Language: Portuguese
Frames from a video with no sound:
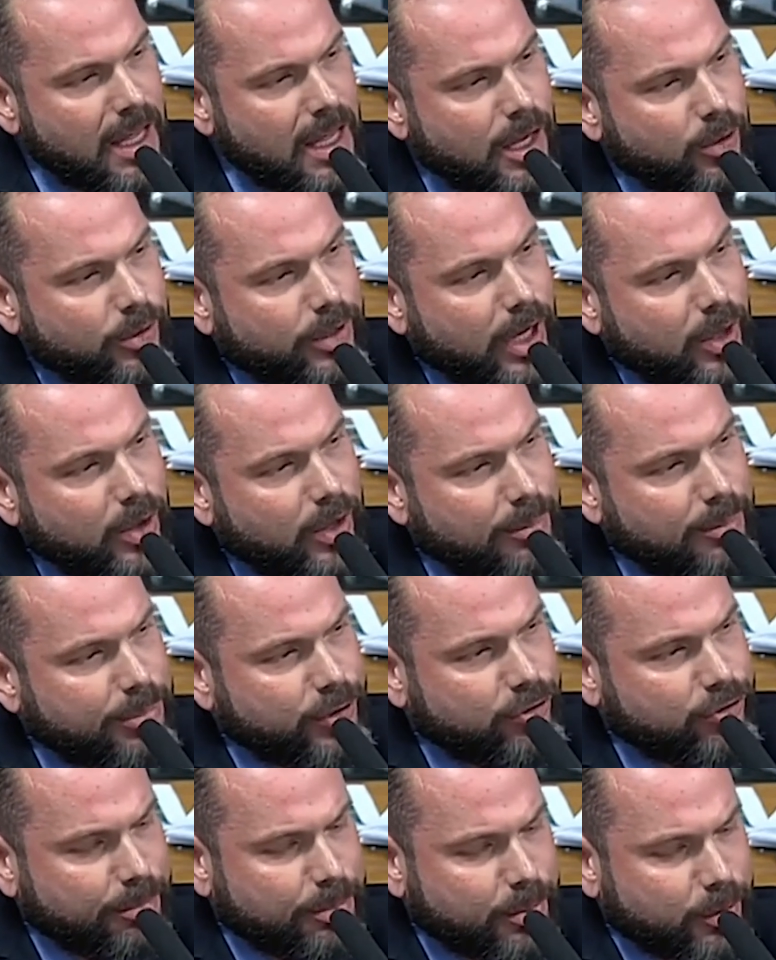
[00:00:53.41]
Eu quero
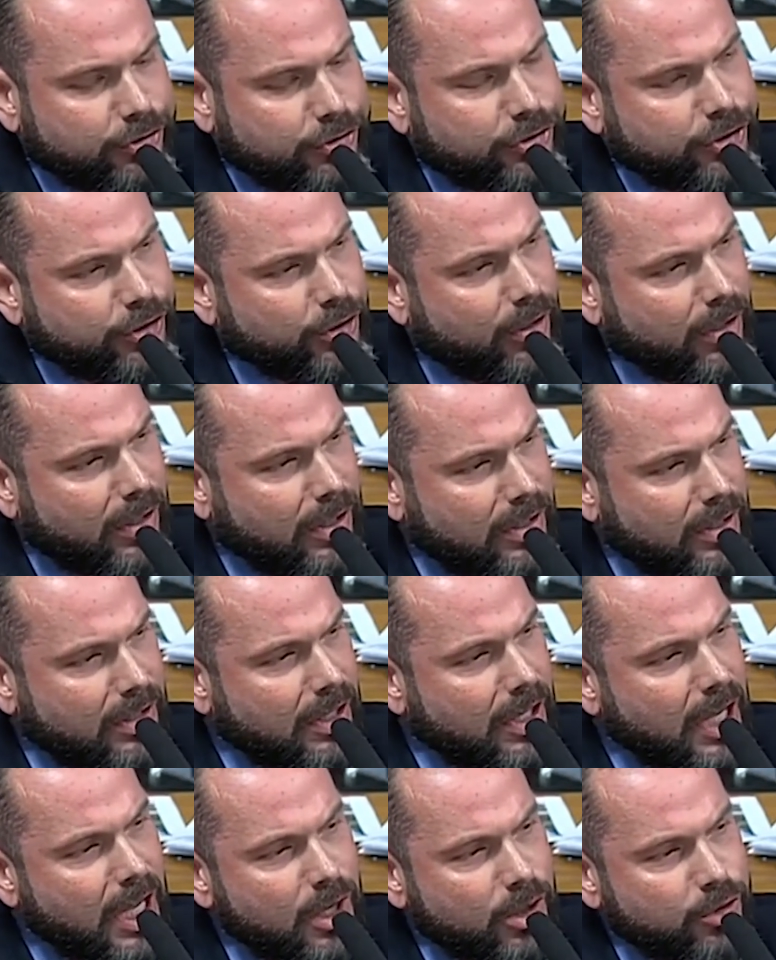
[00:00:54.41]
repetir para o senhor:
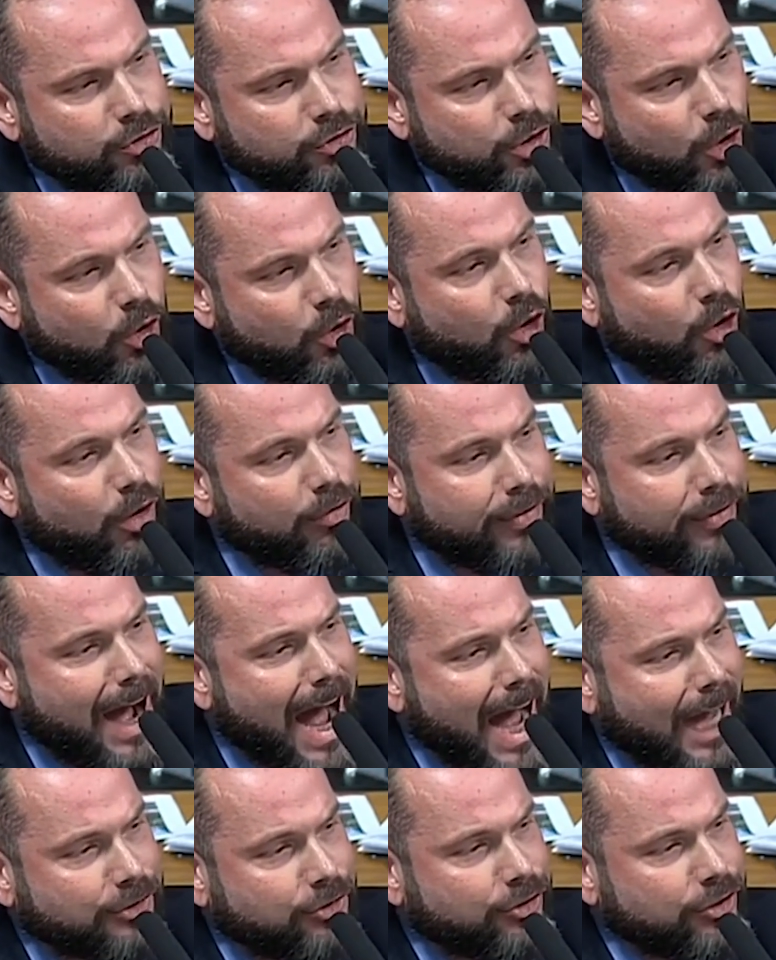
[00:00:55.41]
o senhor é um
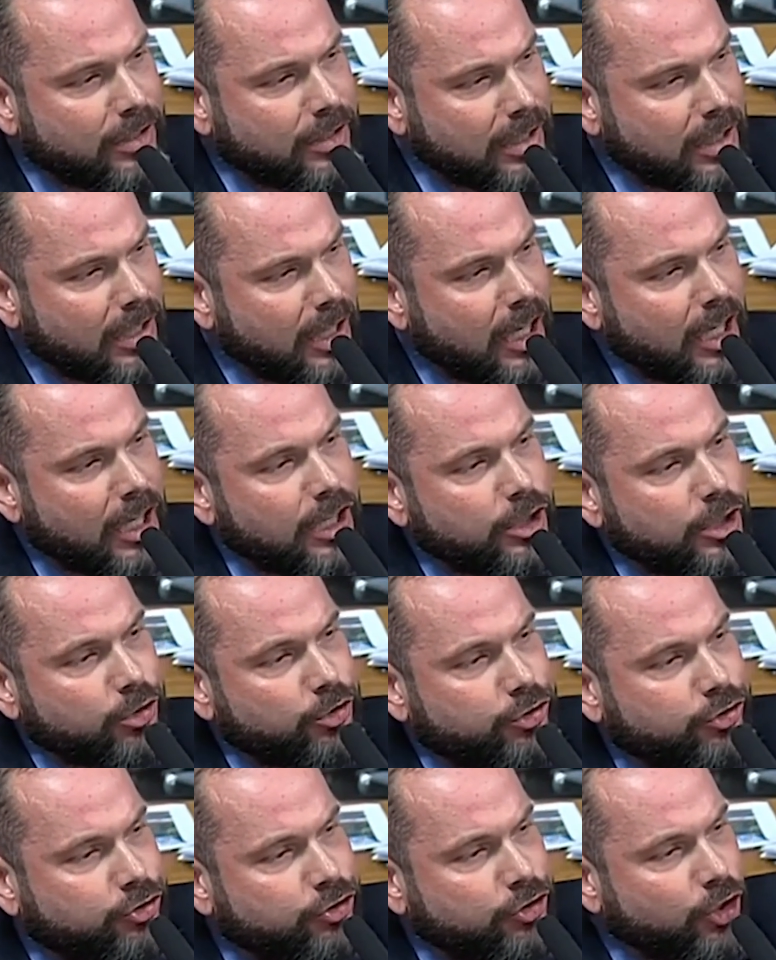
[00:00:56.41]
covarde
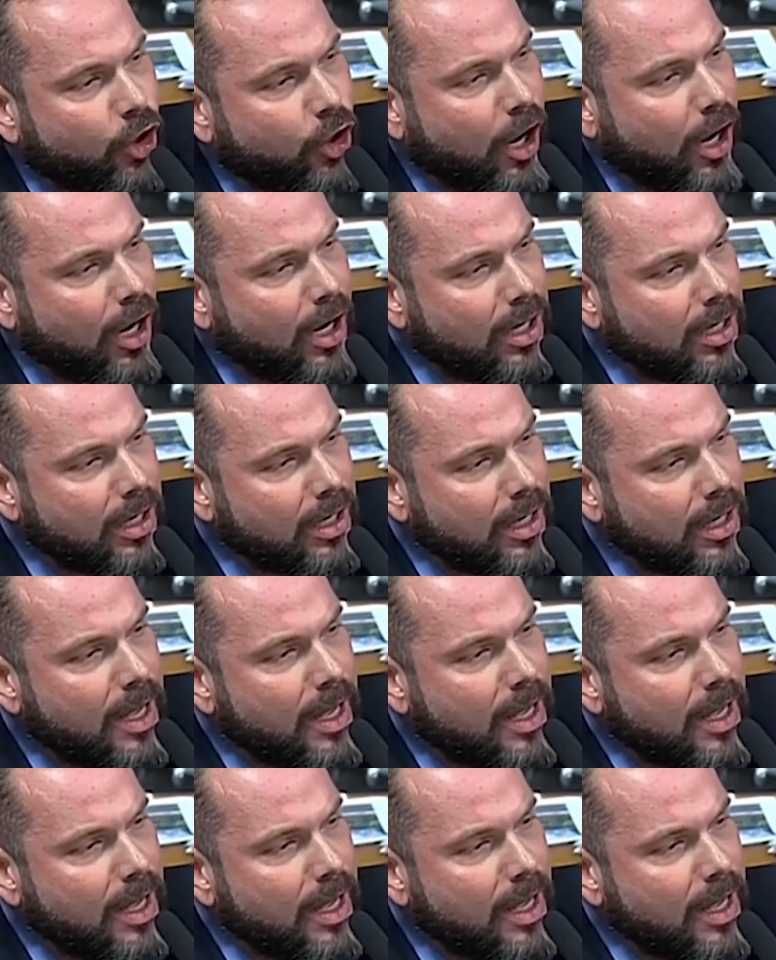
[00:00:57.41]
e o senhor